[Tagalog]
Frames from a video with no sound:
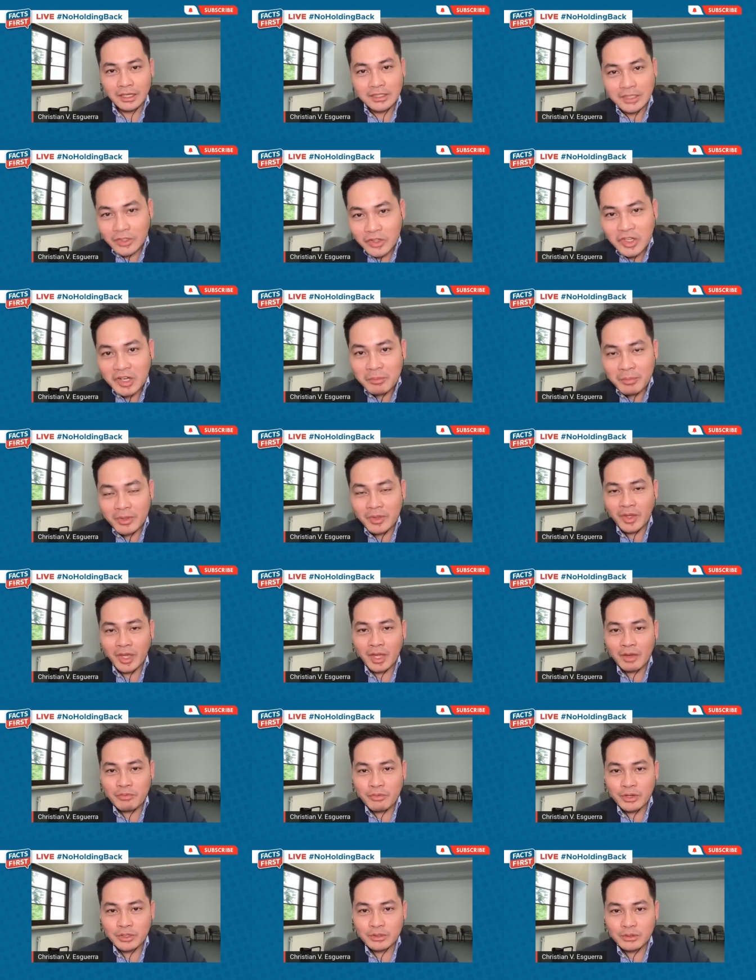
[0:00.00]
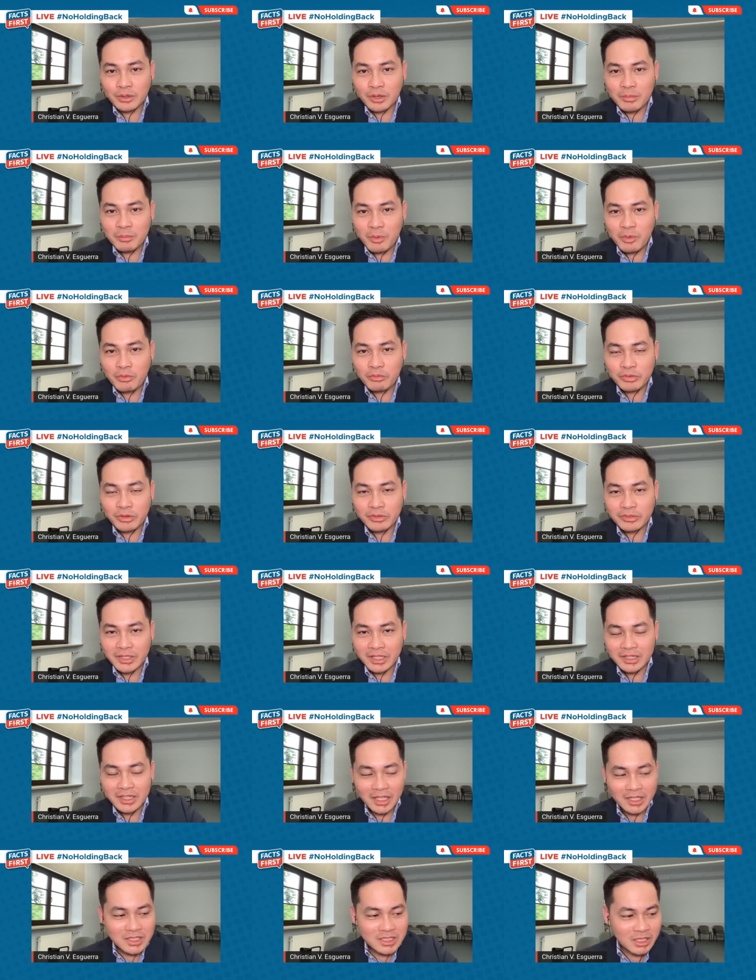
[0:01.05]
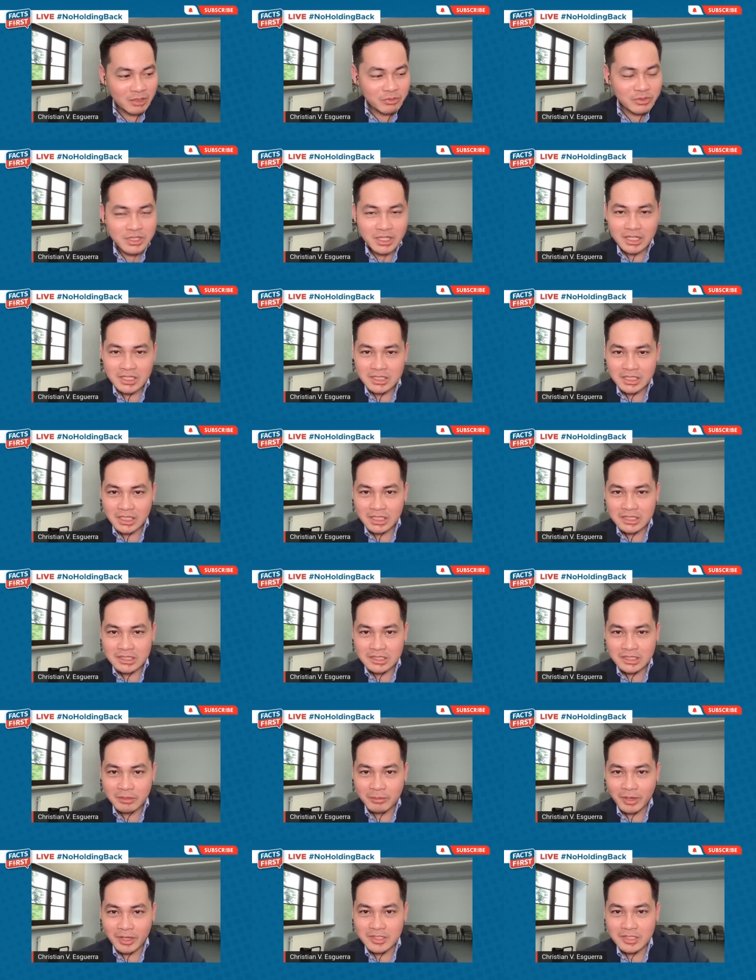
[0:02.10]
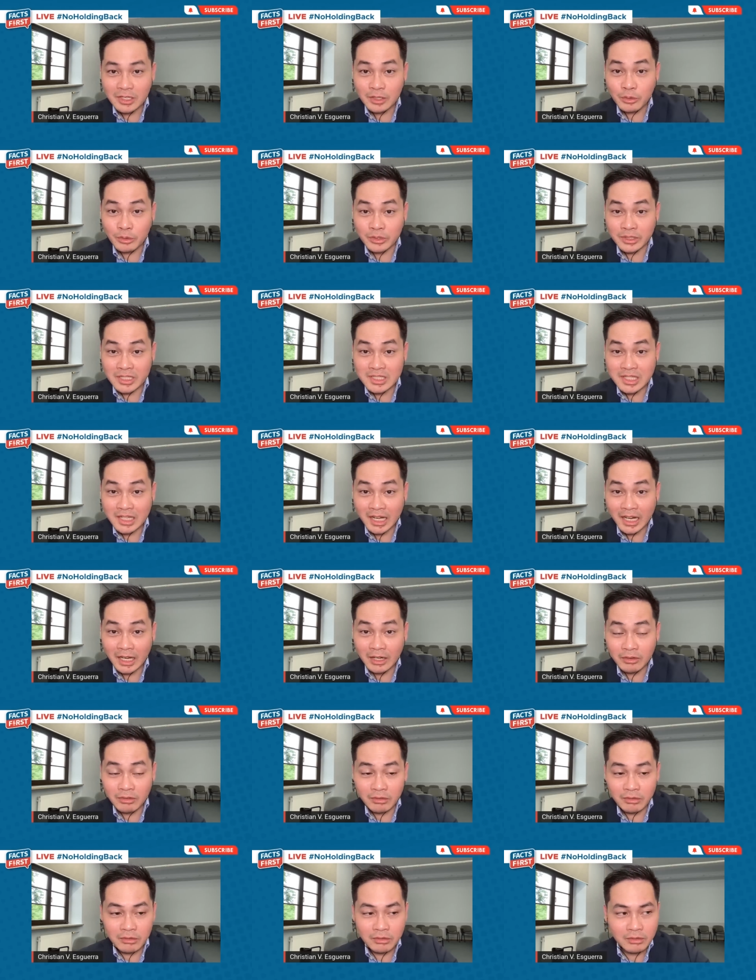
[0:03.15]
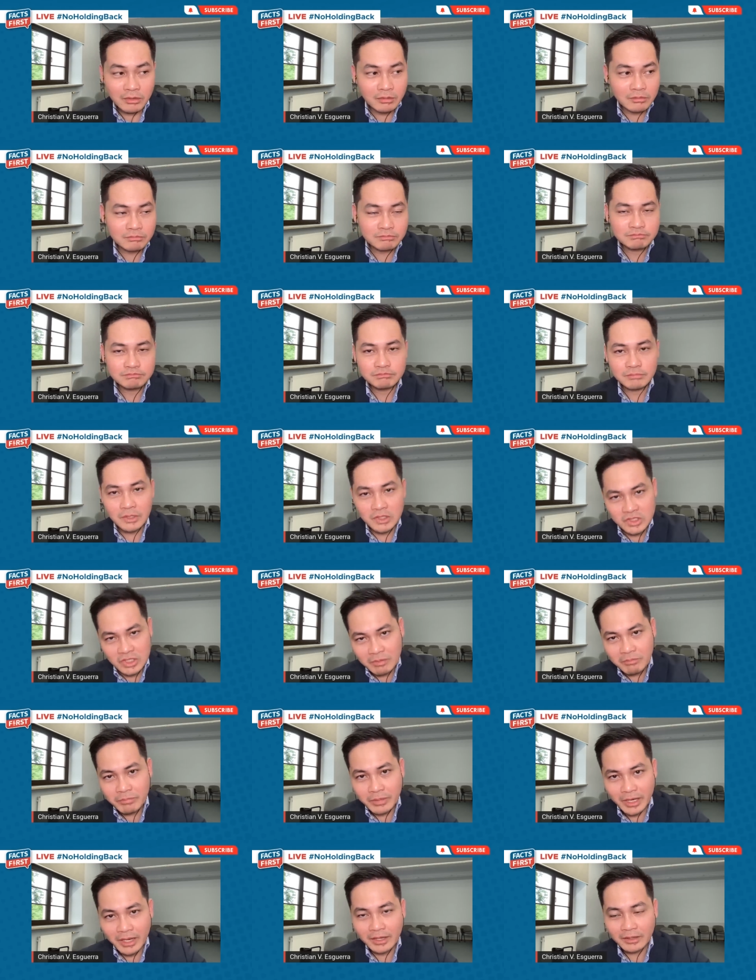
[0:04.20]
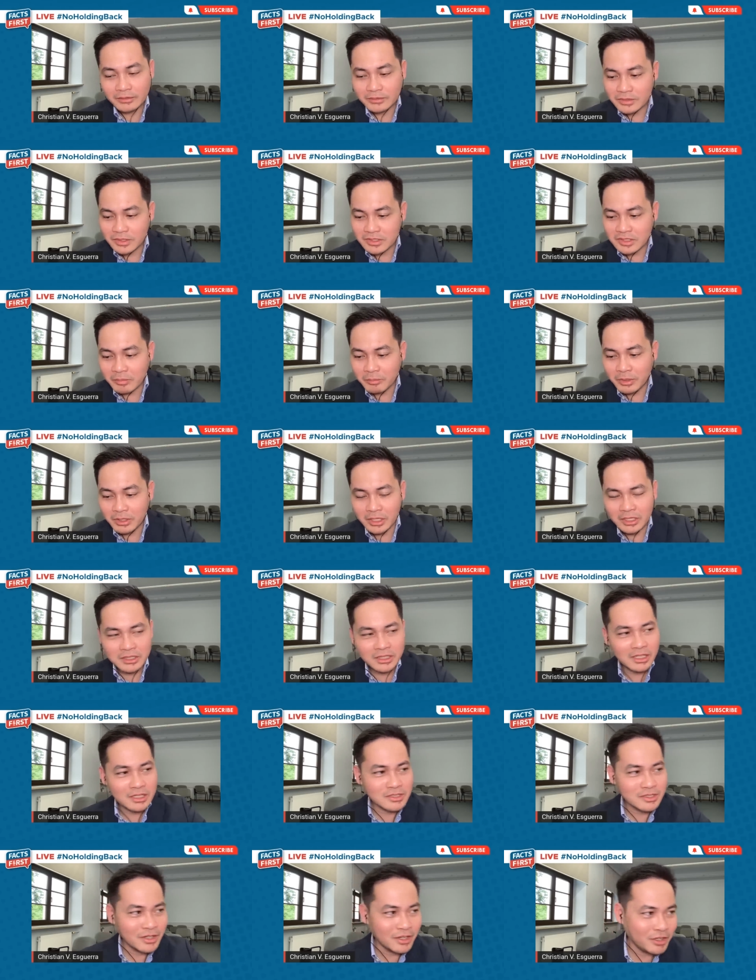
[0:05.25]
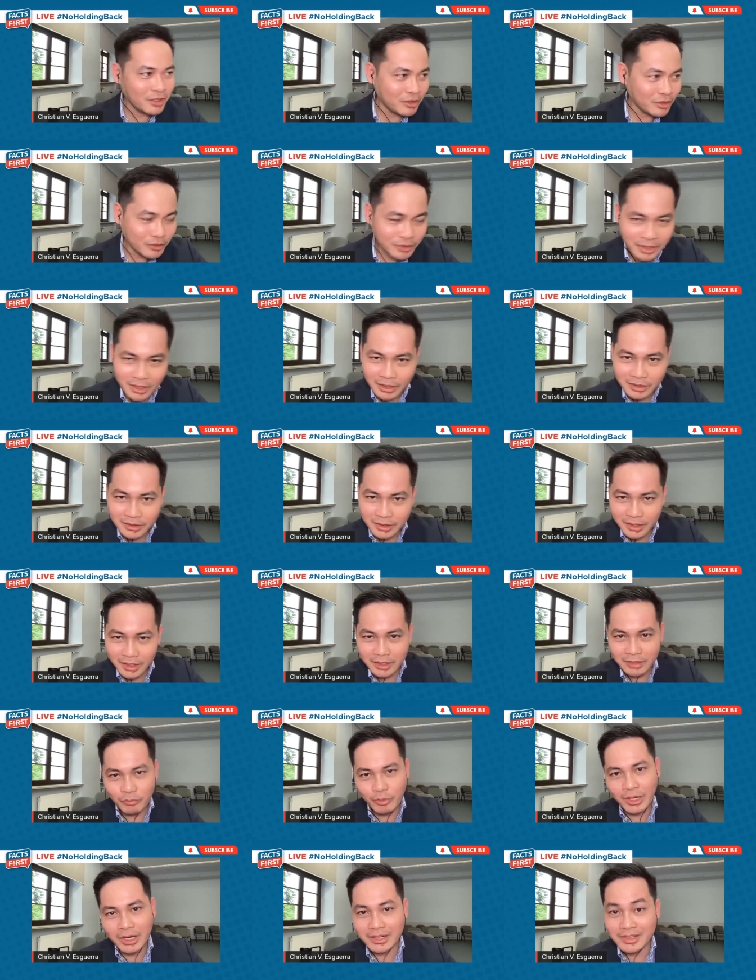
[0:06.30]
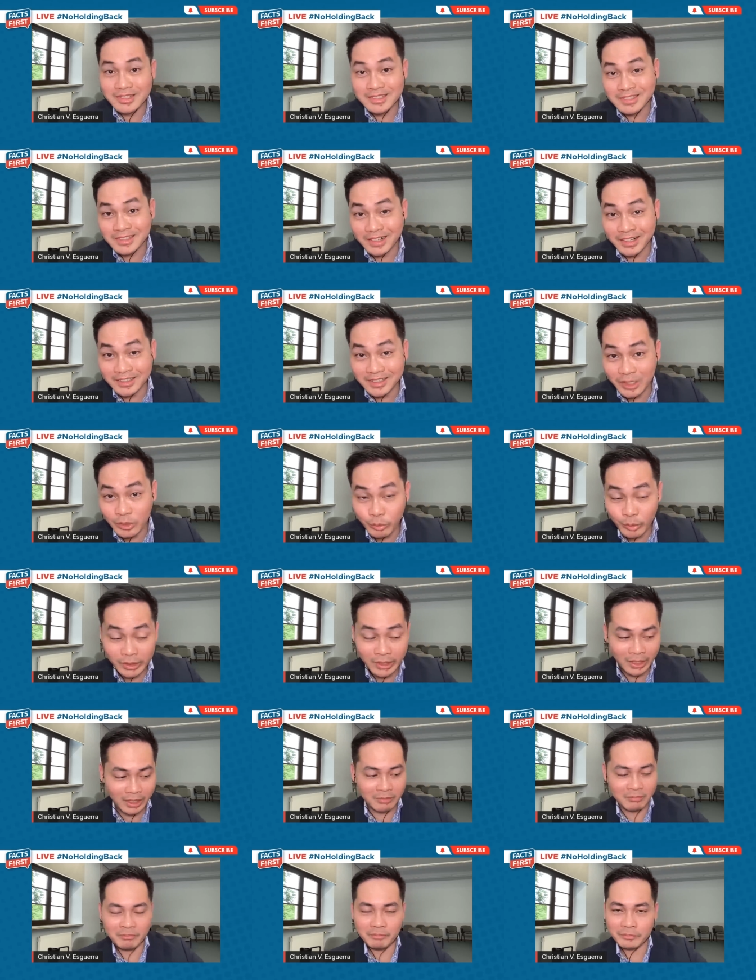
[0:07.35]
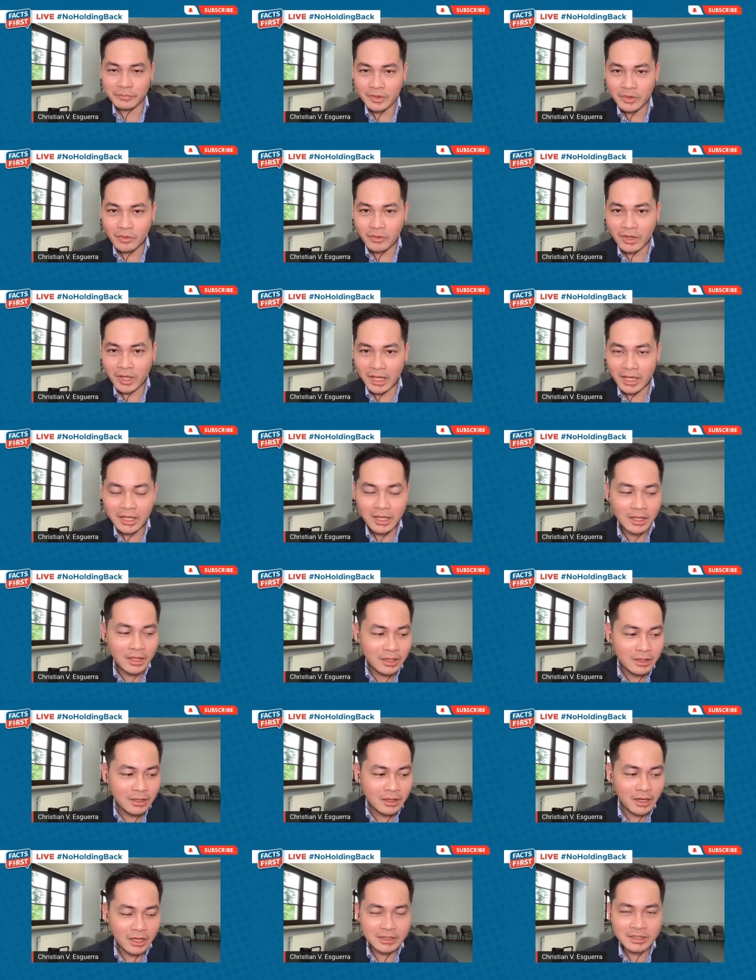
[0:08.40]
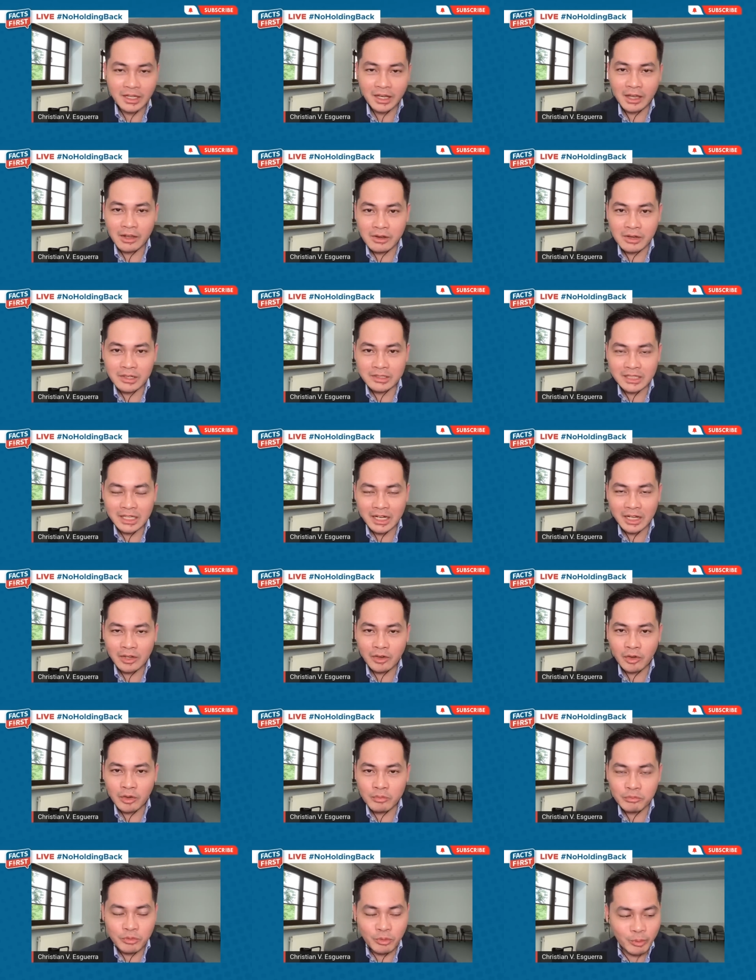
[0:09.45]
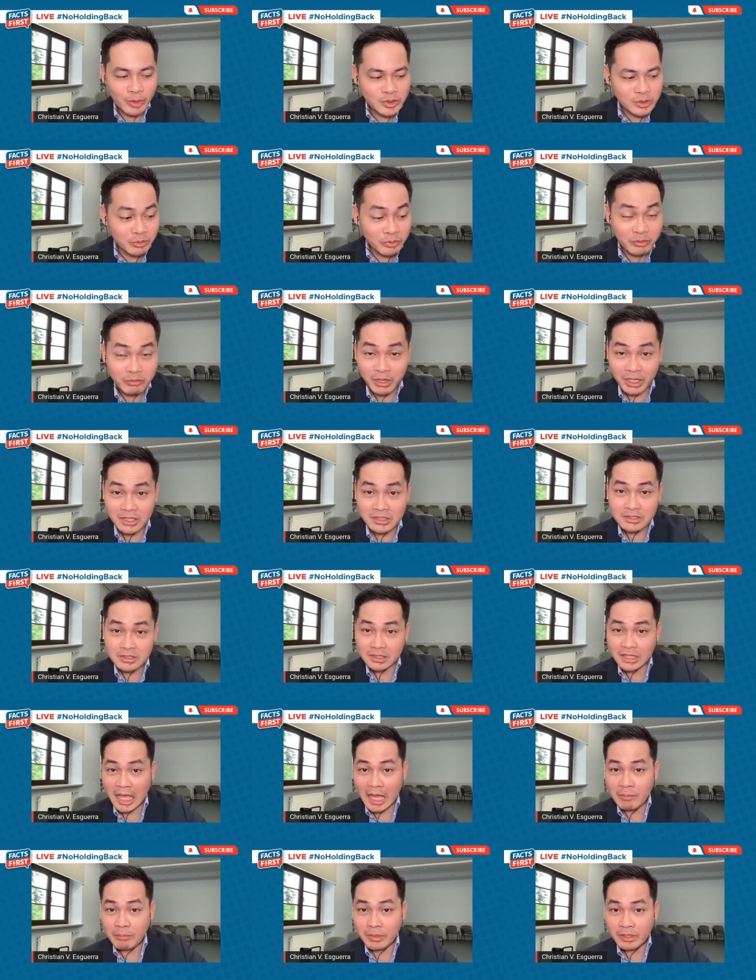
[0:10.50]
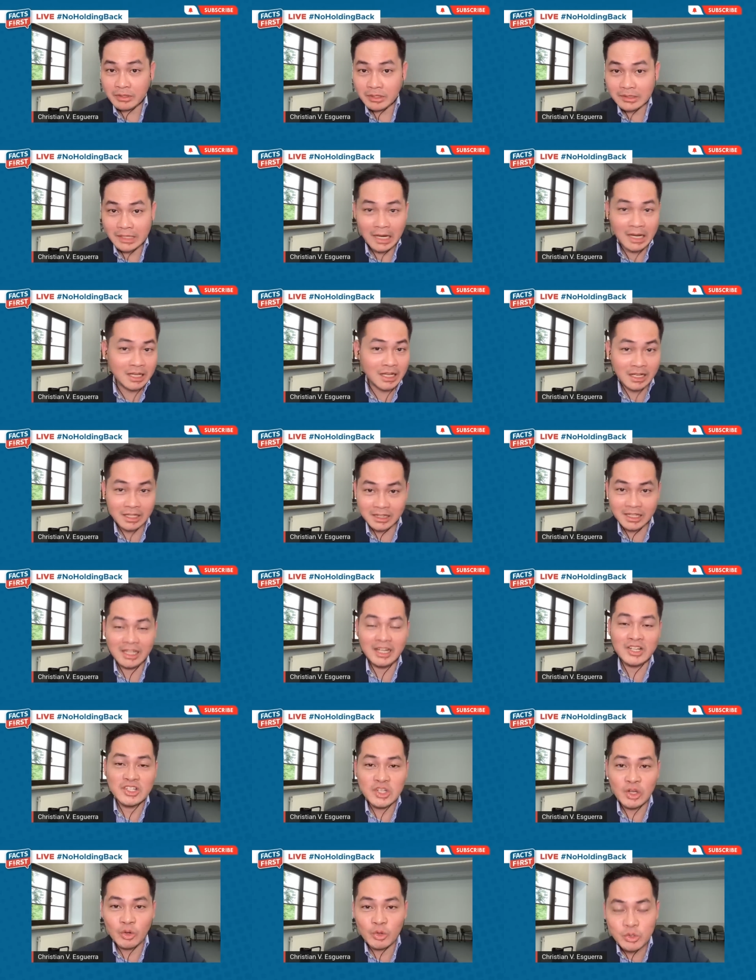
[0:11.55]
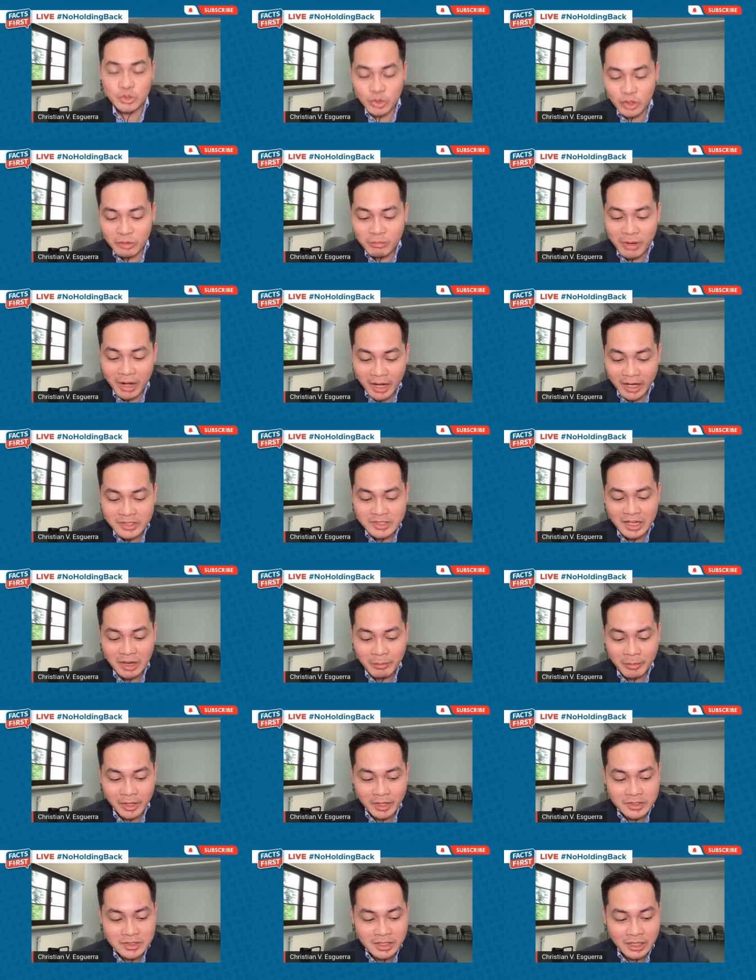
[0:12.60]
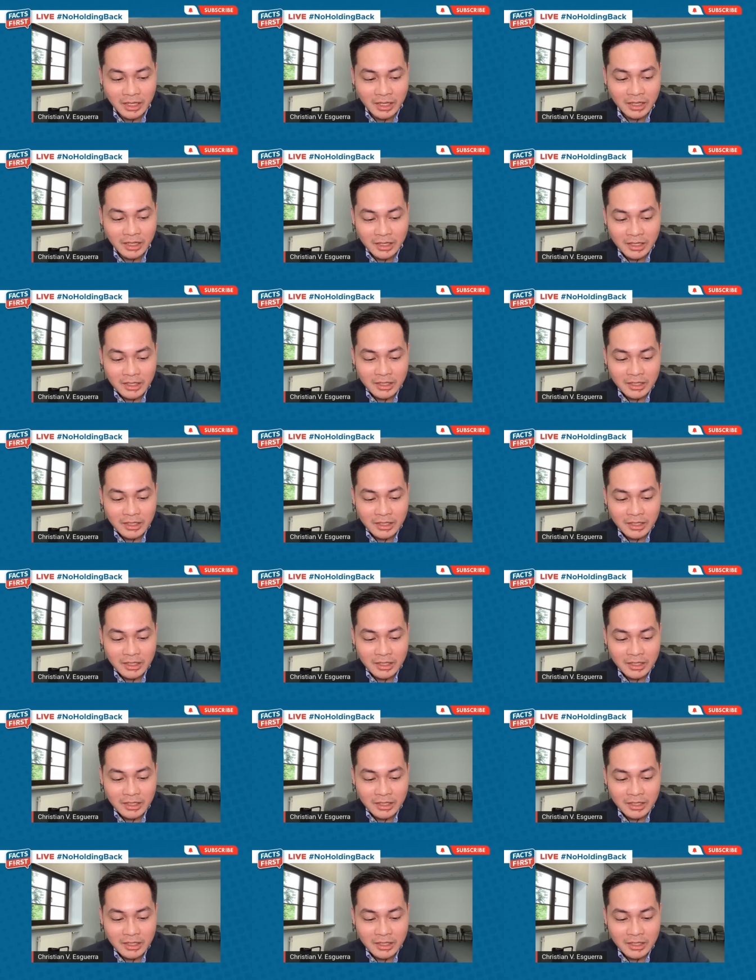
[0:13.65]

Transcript: kita niyo naman yung effort to remove the then Chief Justice, di ba? Si Lourdes Sereno. Siyempre, sabi na, hindi kasalanan ni Duterte yan. Well, it started with him. Okay? at nagkaroon lang talaga confluence of events. It happened na talagang hindi na siya gusto ng mga kasama niya sa,